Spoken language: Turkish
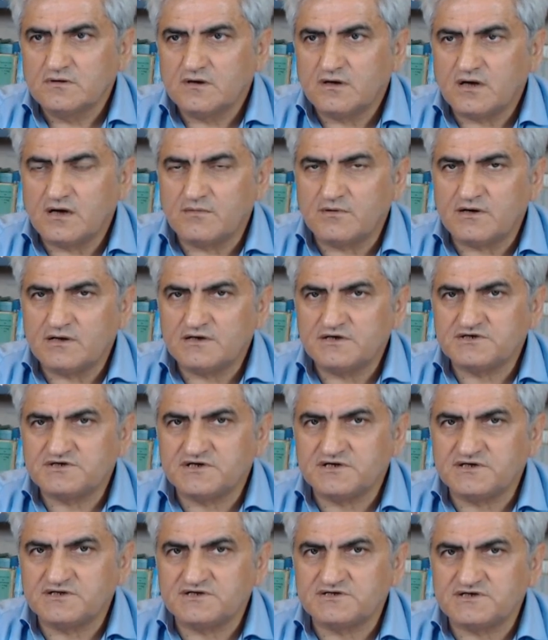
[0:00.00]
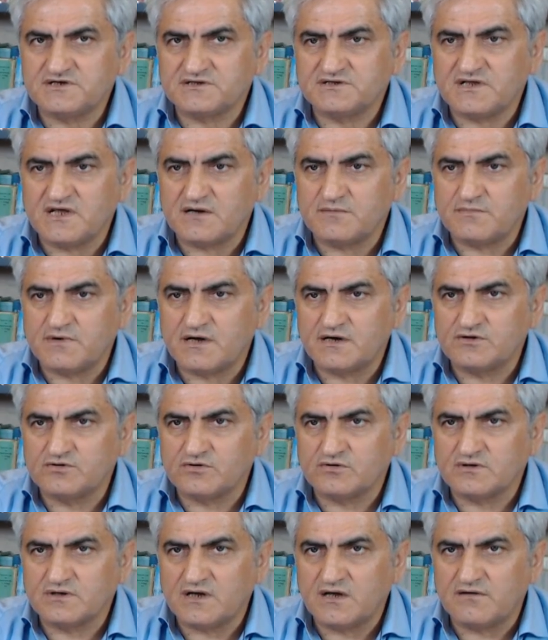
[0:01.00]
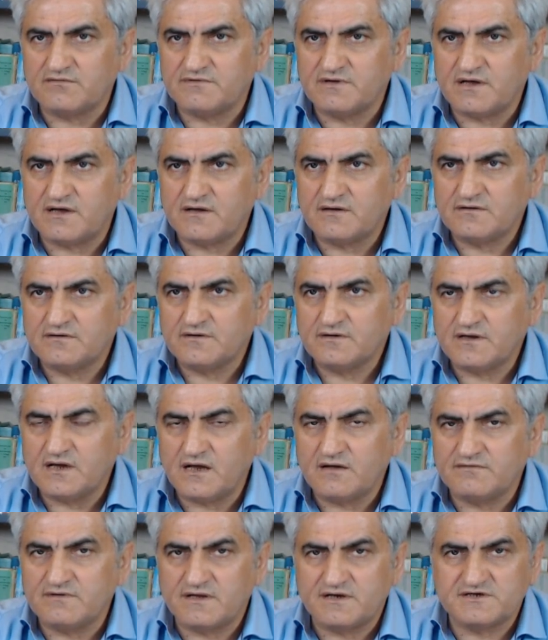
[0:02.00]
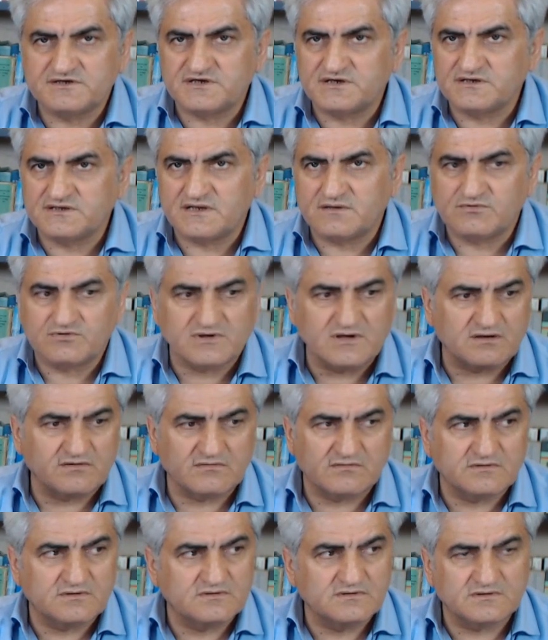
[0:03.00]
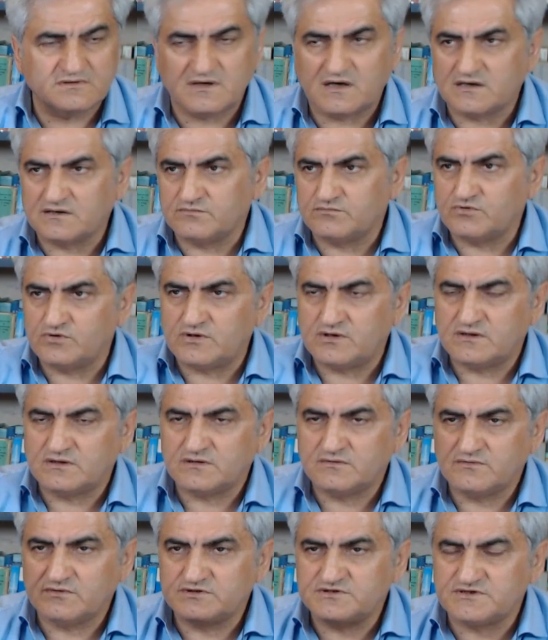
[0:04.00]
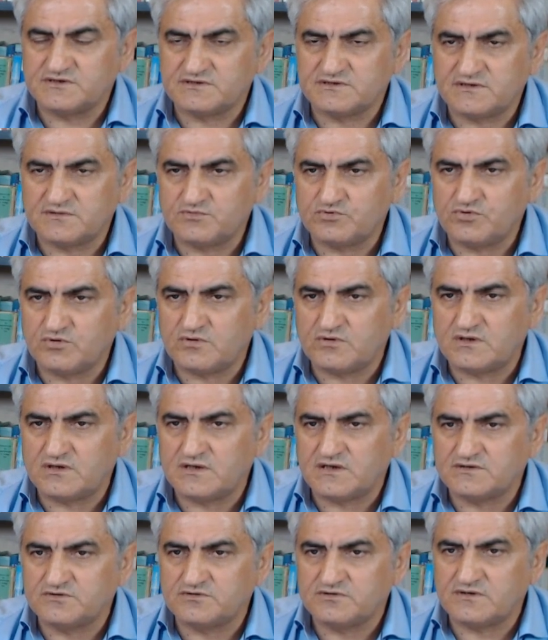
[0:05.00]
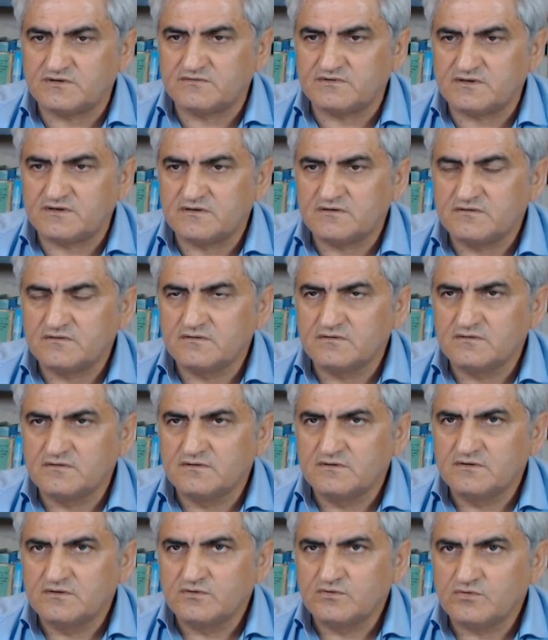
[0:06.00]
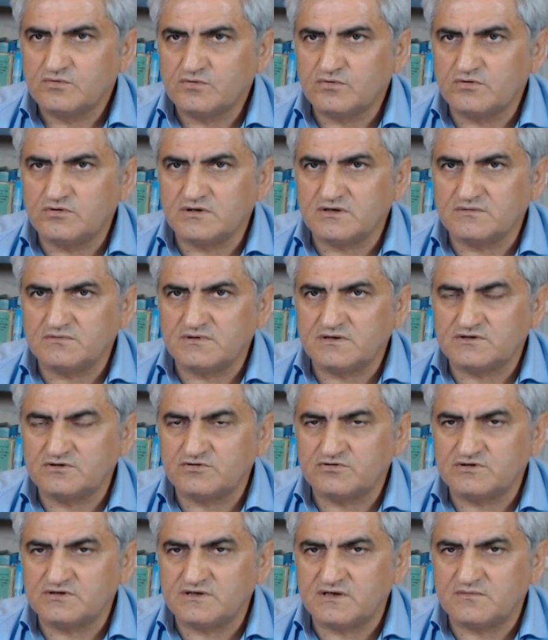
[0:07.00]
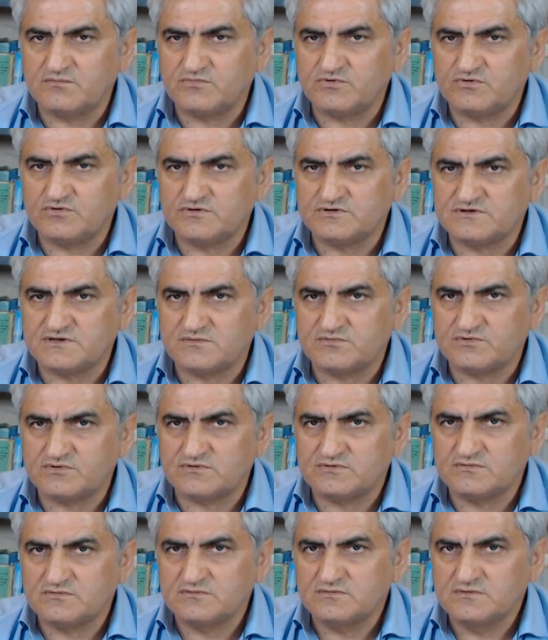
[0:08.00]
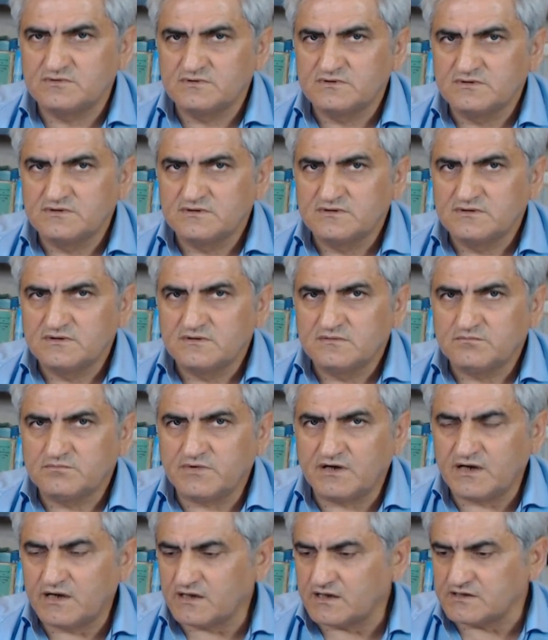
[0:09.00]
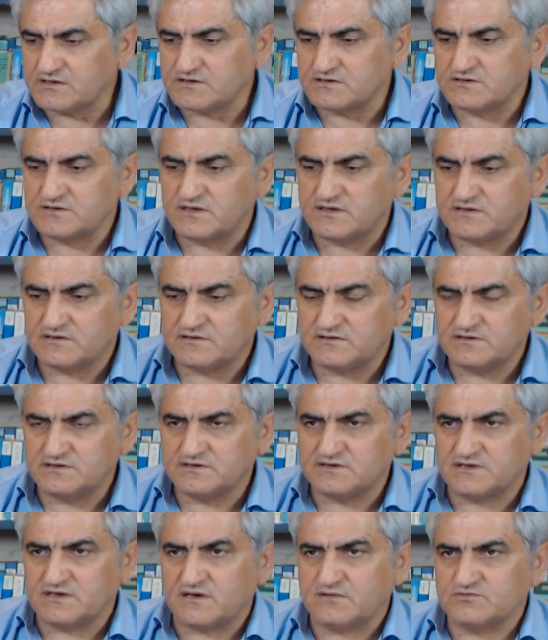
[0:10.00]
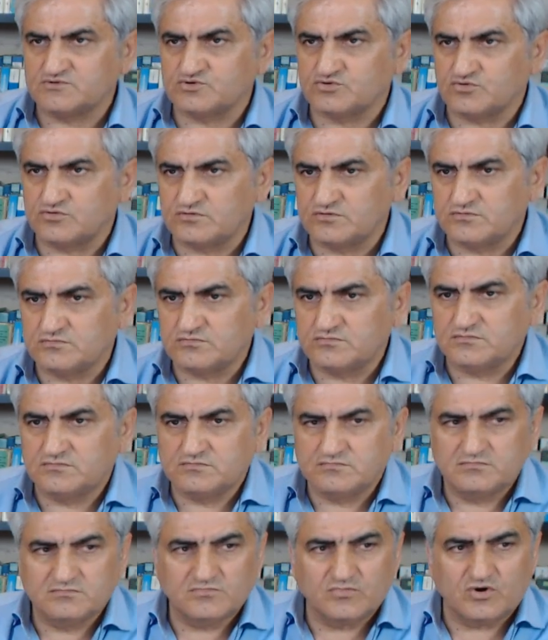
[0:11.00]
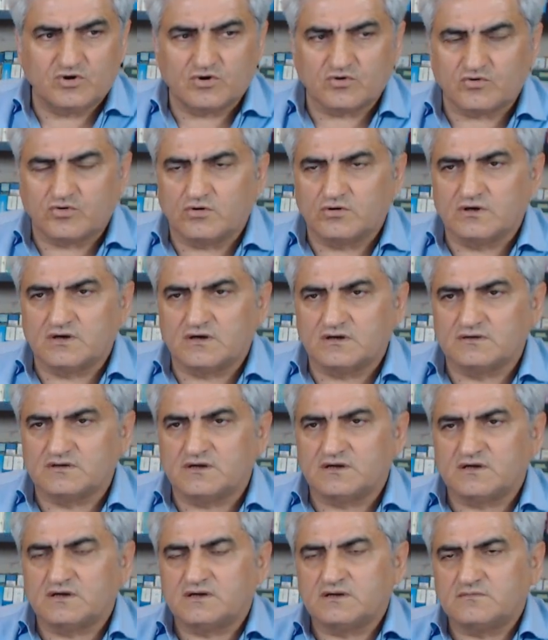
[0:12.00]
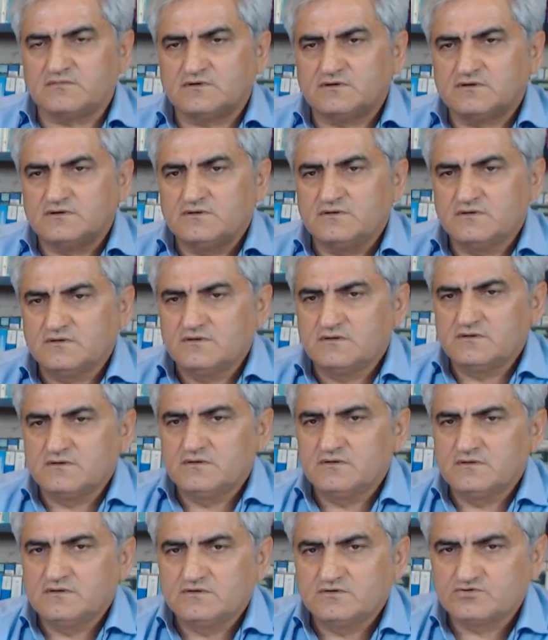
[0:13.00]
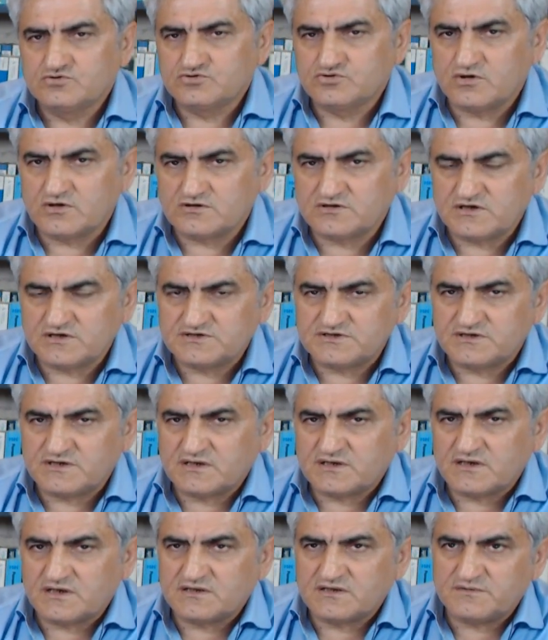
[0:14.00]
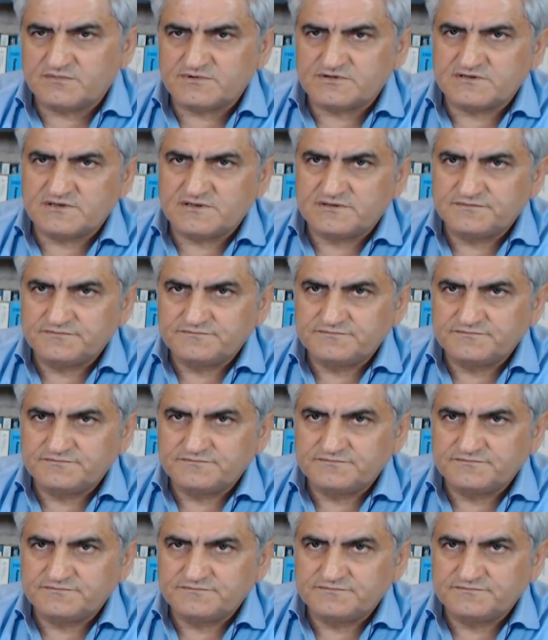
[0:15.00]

Ama işe gidecek dermanı yok evde. Evden işe gidemiyor. Ev yakın böyle. işe gidemiyor. Öyle yatıyor evde. Öyle gibi yatıyor. Yiyemiyor, içemiyor. Bana getirdiler. iki amca amcaoğlu böyle kollarından adamı zor taşıyarak getirmişler.